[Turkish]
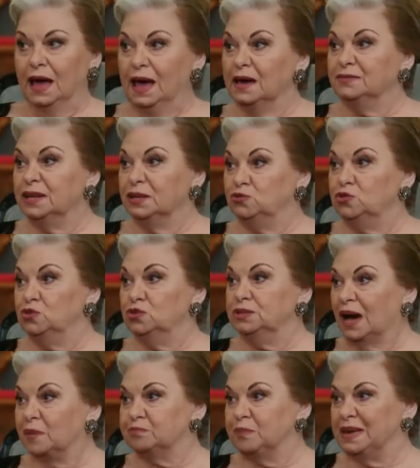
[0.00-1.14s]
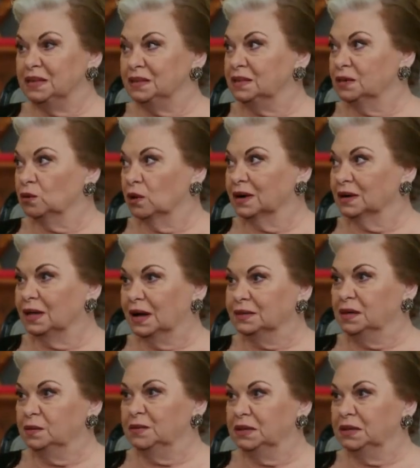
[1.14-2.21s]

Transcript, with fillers: Evde düğün yapmayın dedik o kadar değil